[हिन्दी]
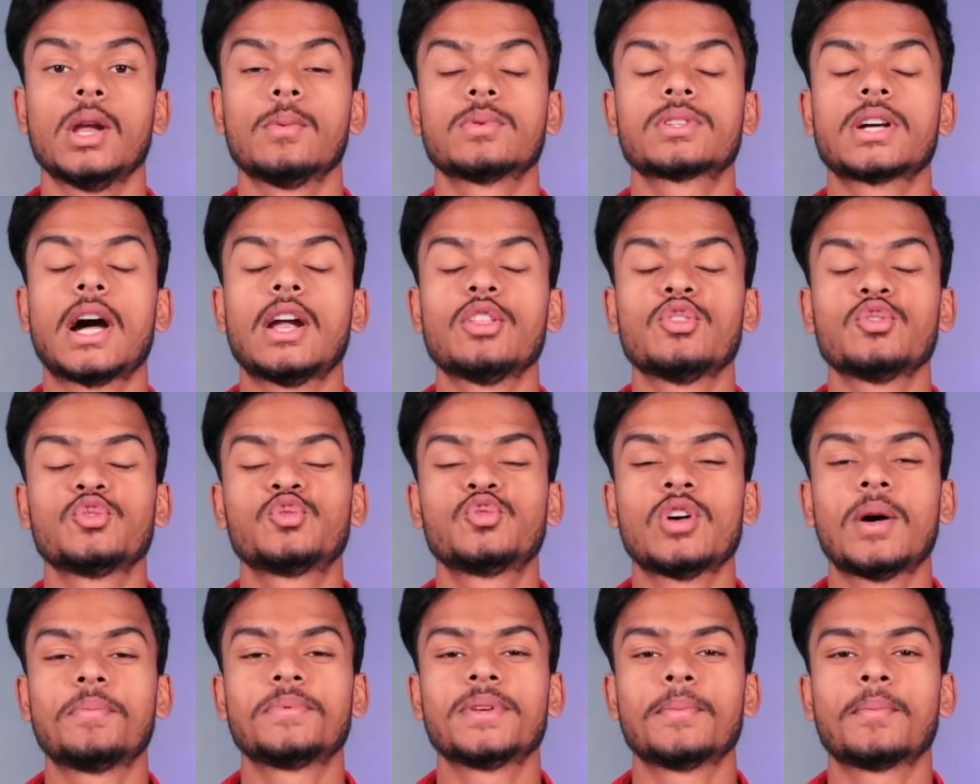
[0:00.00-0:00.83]
नमस्कार
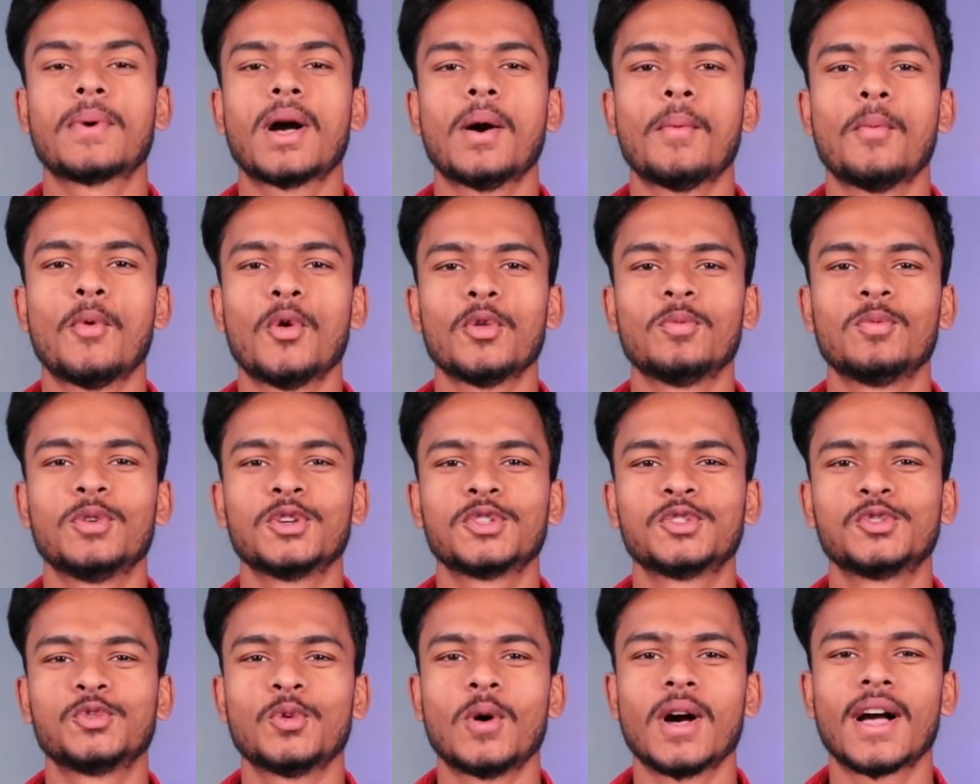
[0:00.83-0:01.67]
दोस्तों आप सबका बहुत
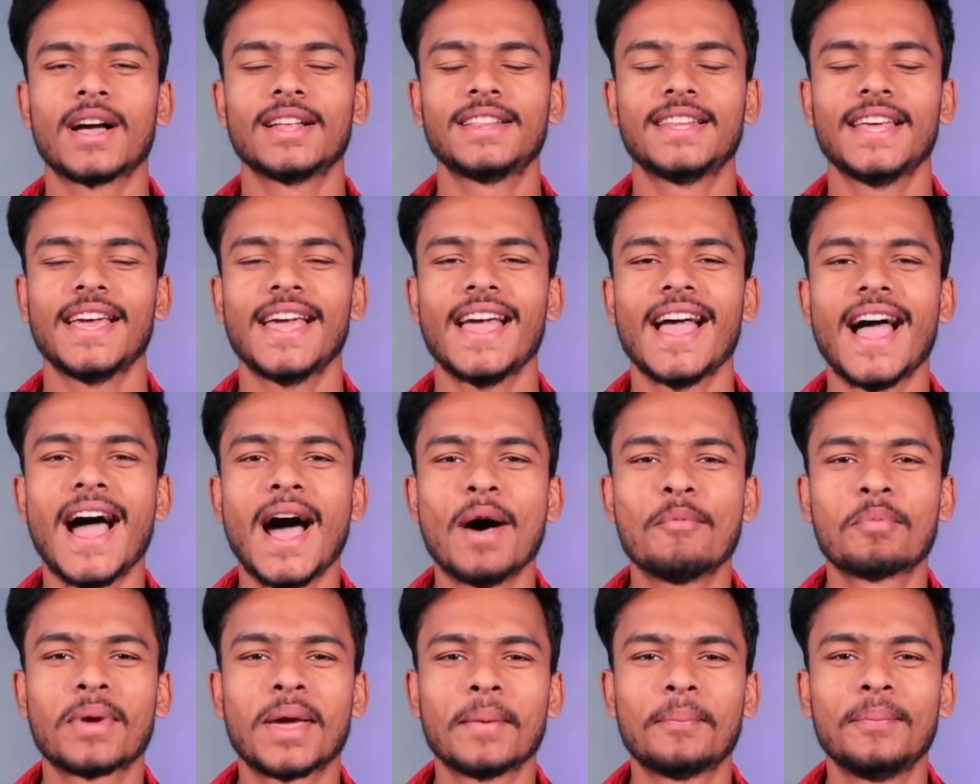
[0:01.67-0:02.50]
बहुत स्वागत है
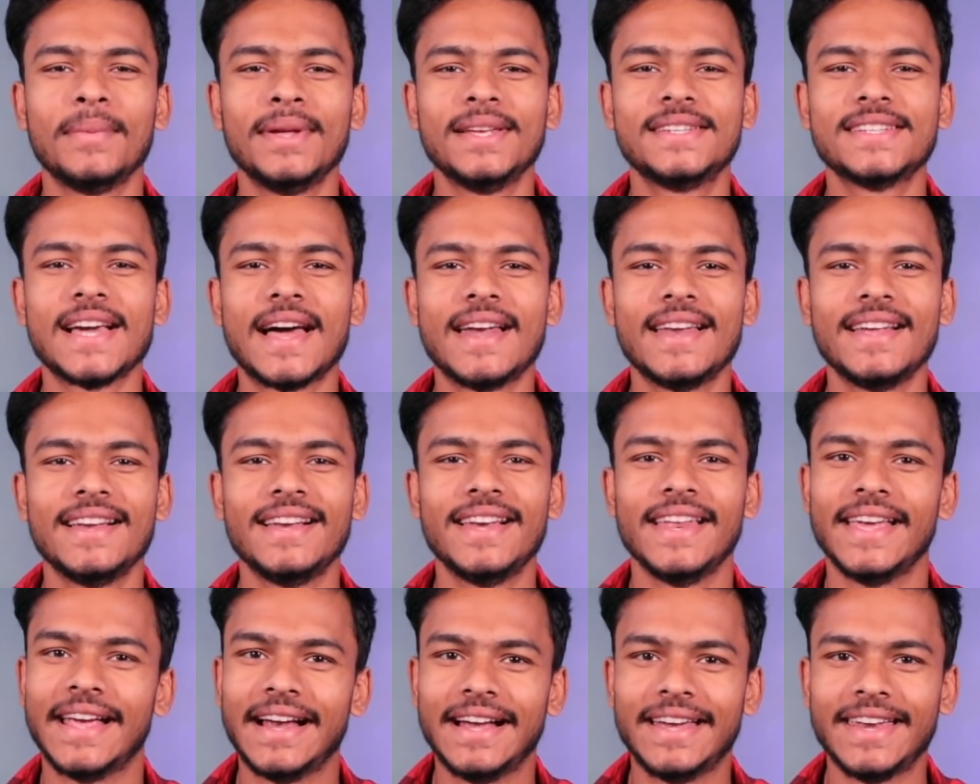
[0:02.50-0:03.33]
आपके अपने
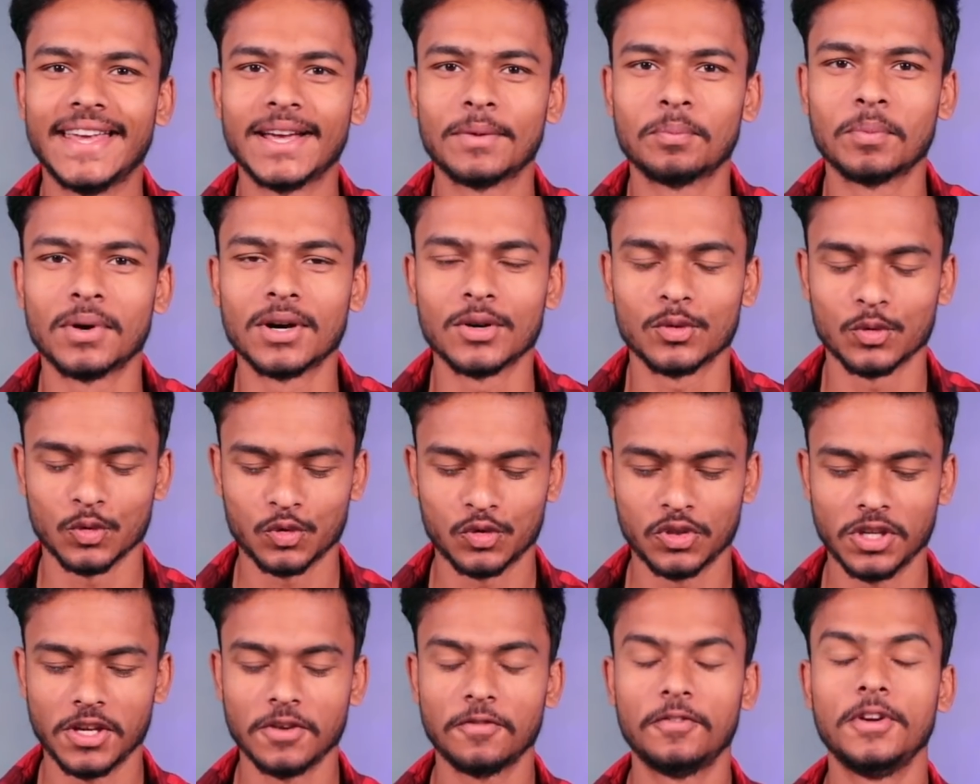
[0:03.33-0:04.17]
चैनल ईगल टेक पर
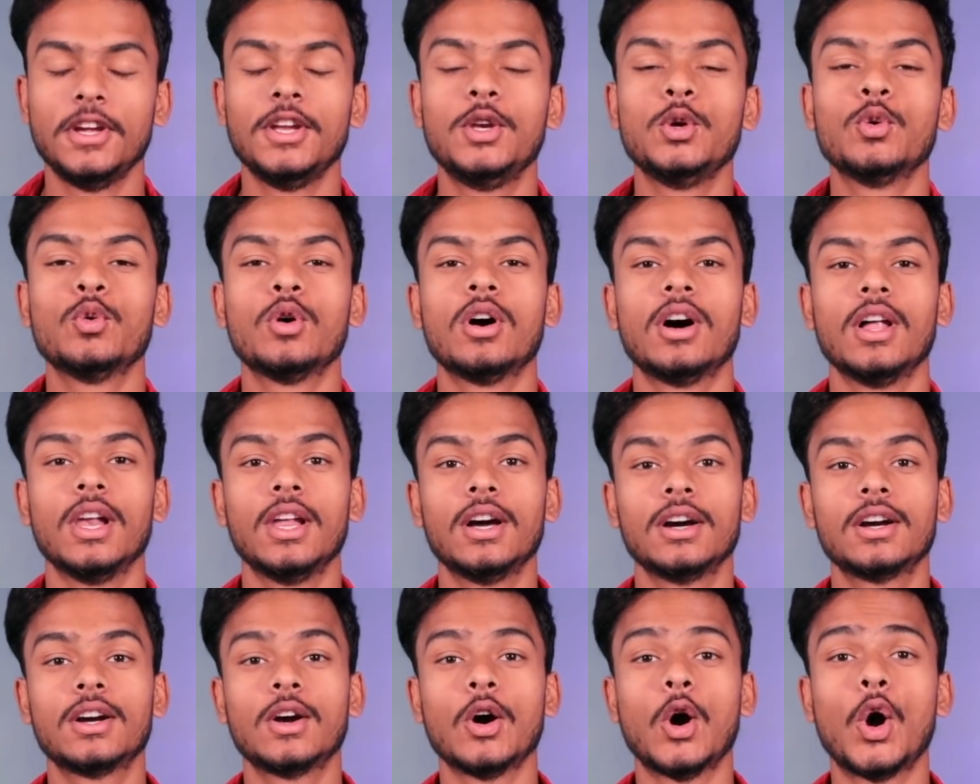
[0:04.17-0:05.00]
दोस्तों ये वीडियो
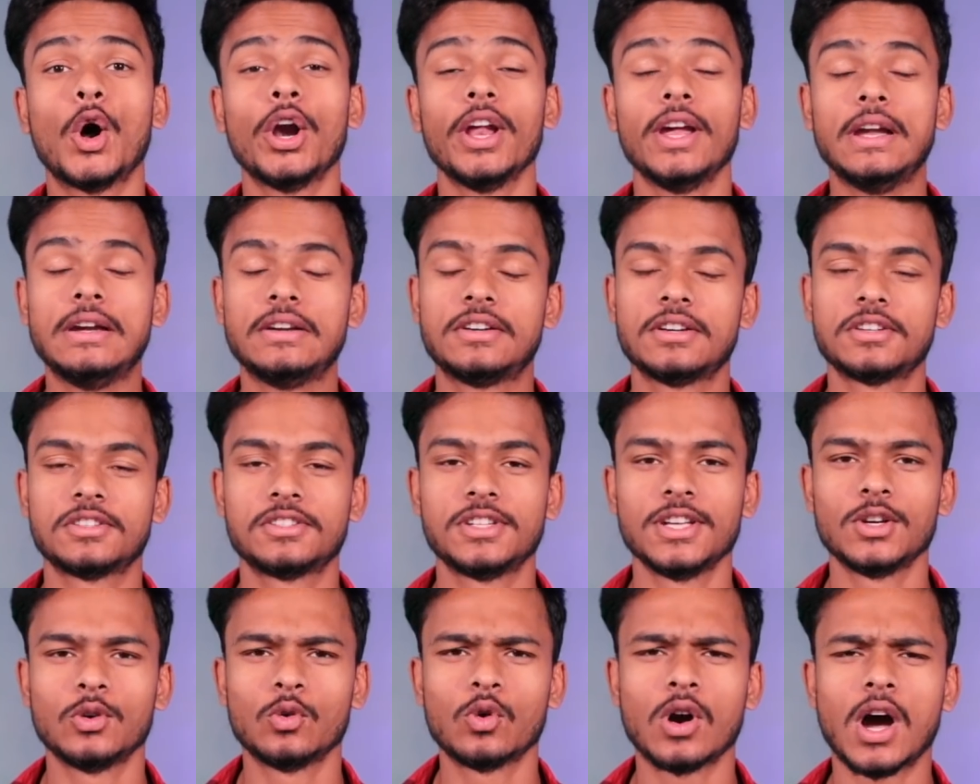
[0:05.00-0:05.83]
अलग और
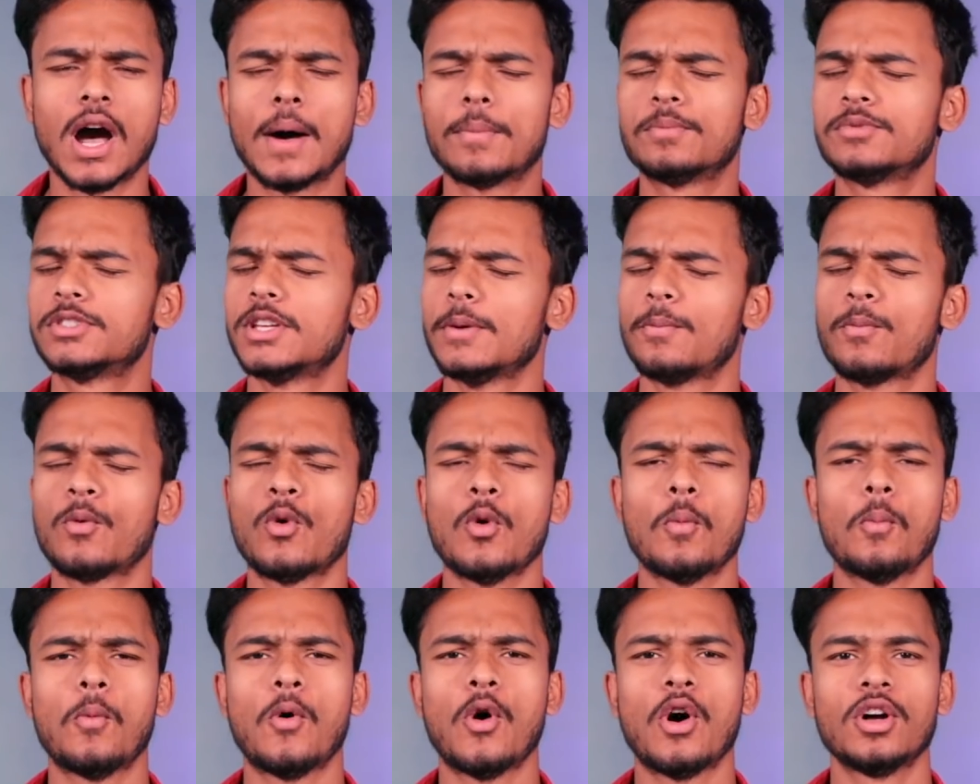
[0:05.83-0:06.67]
इंटरेस्टिंग होगा आप
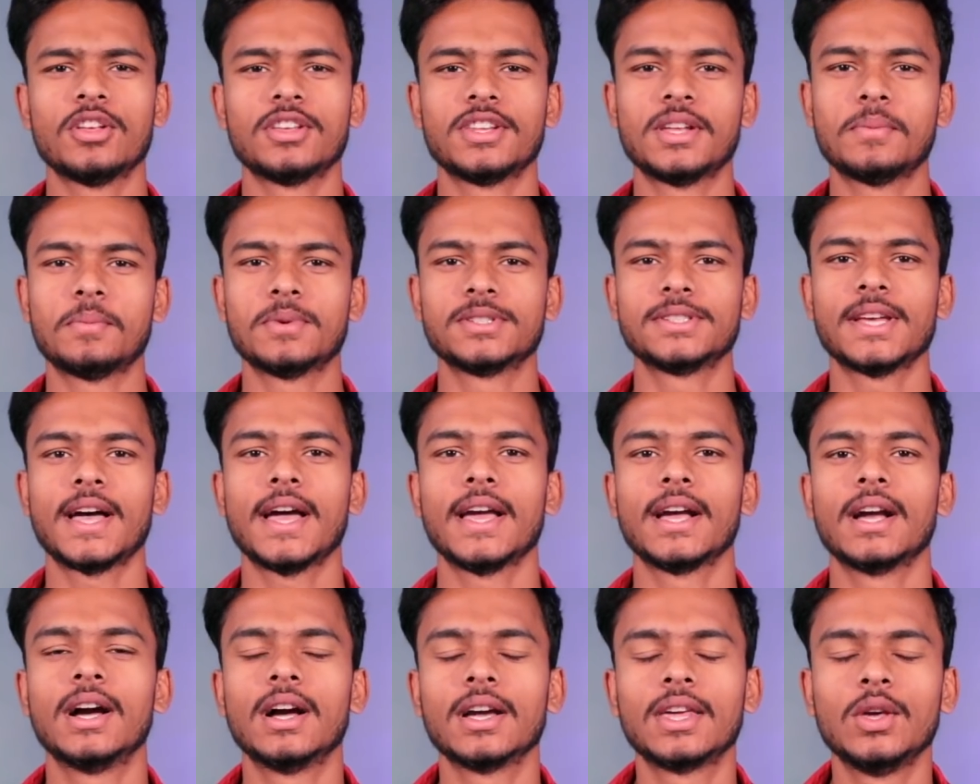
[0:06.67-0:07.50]
सबको बहुत ज़्यादा मज़ा
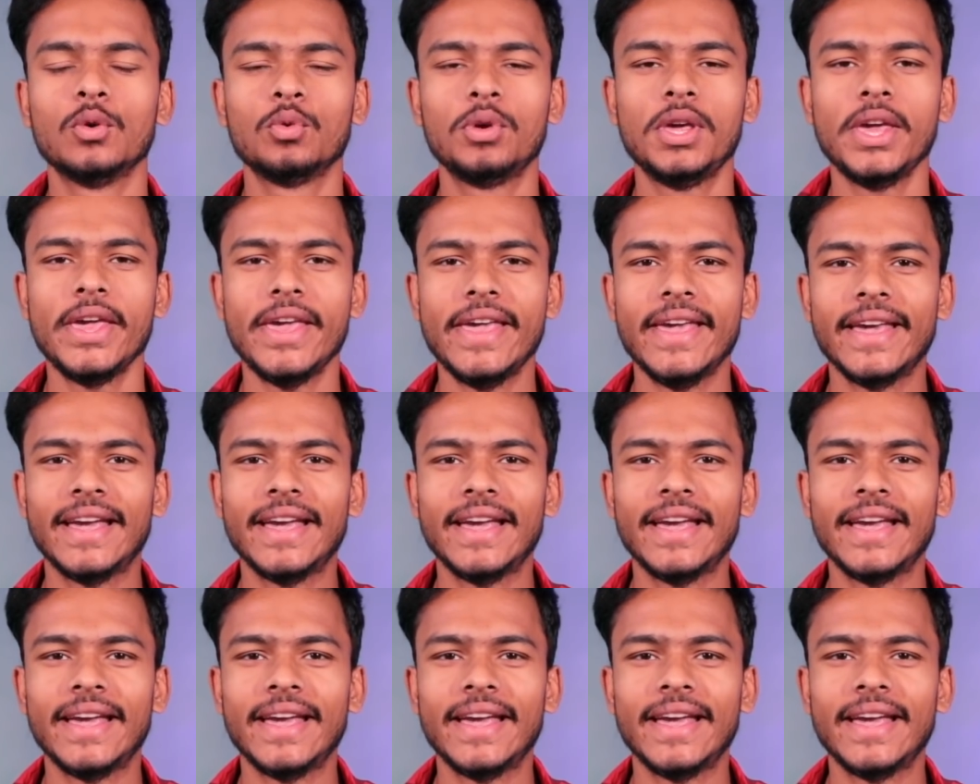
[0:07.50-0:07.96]
आएगा क्योंकि